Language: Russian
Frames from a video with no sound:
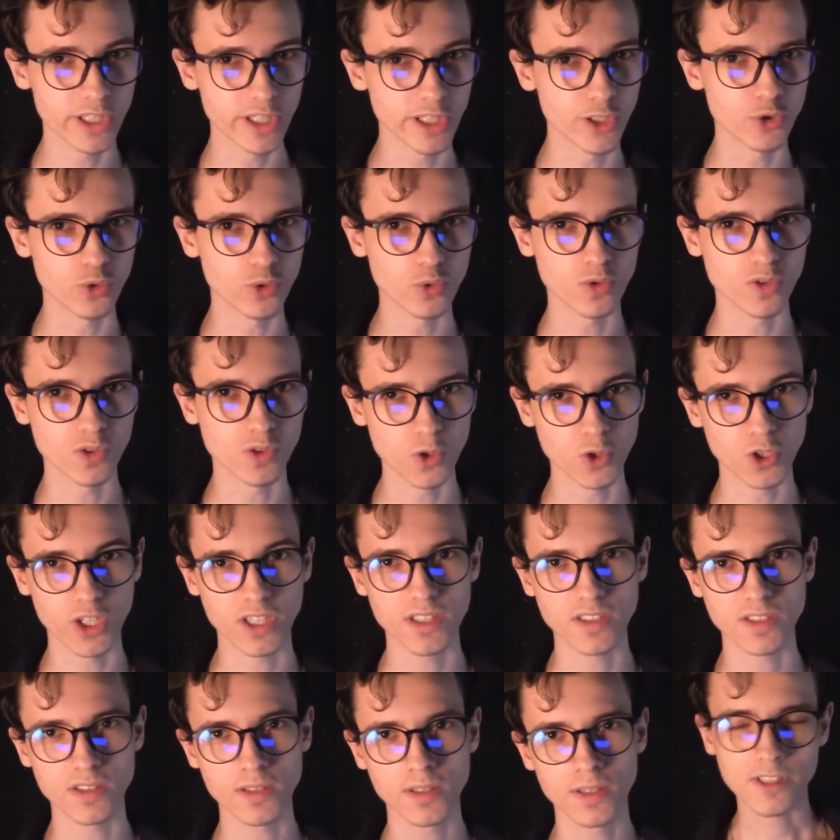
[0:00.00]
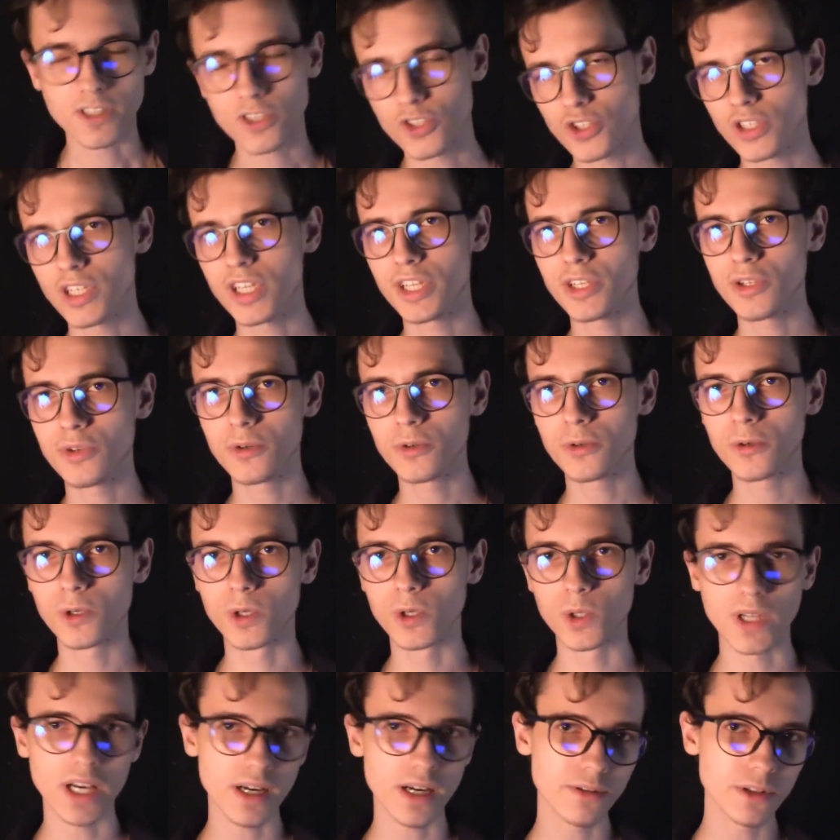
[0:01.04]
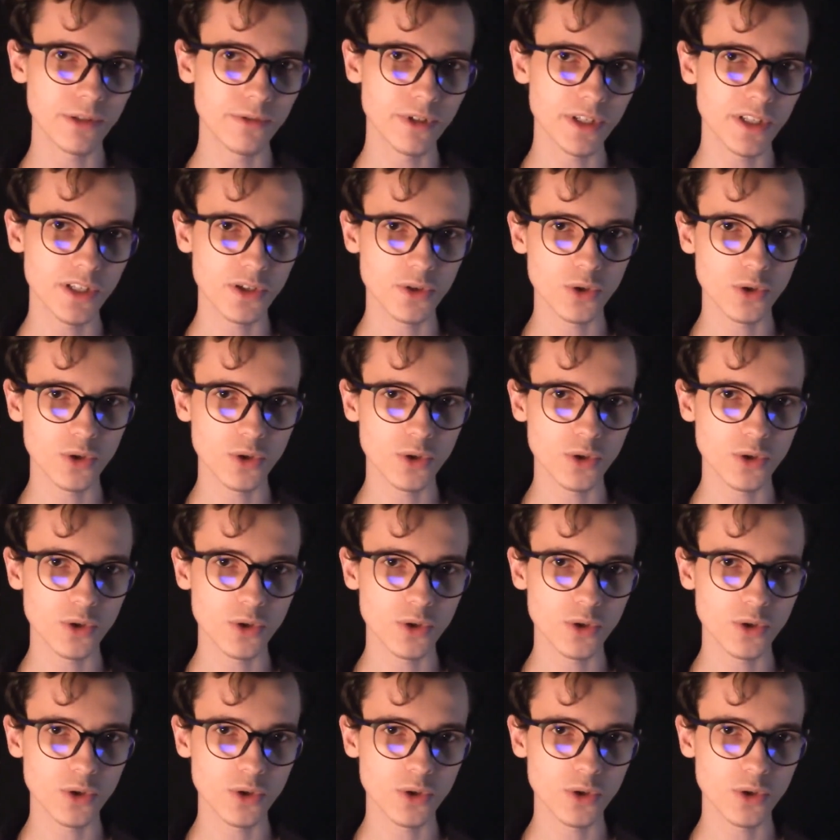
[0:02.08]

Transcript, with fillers: кличут сейчас. К сожалению, главного